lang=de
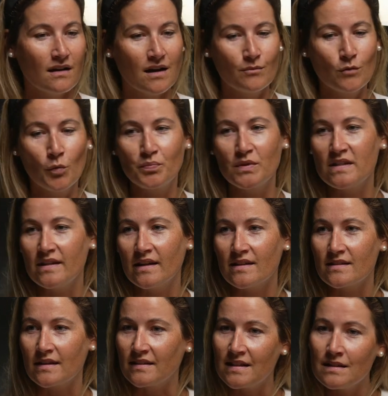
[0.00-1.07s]
ähm, ob das
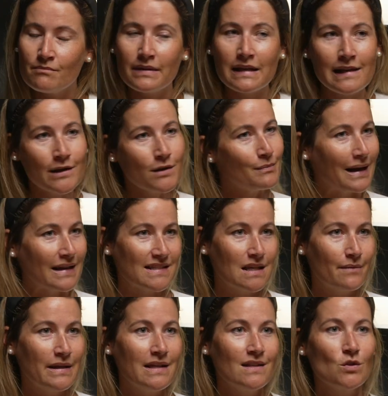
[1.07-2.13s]
jetzt eine
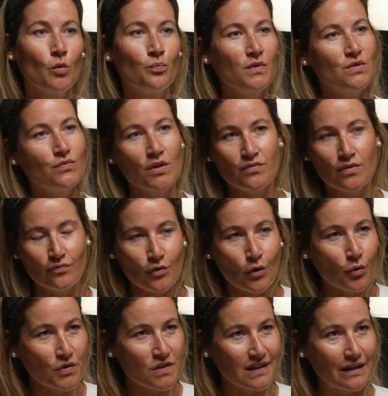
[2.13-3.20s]
Teambuilding-Maßnahme ist, ob das was für
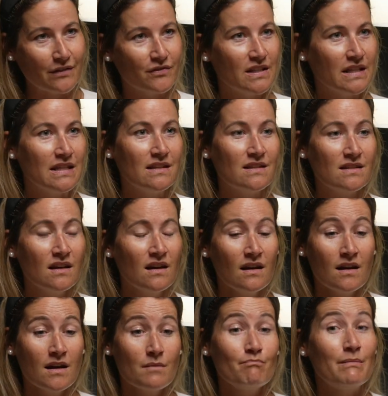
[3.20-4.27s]
Führungskräfte ist.
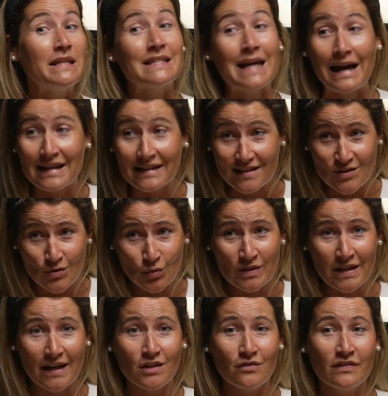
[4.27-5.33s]
Mentale
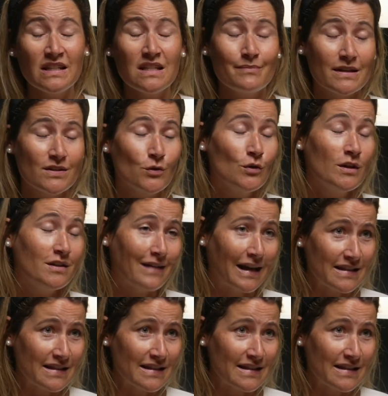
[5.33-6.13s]
Gesundheit finde ich persönlich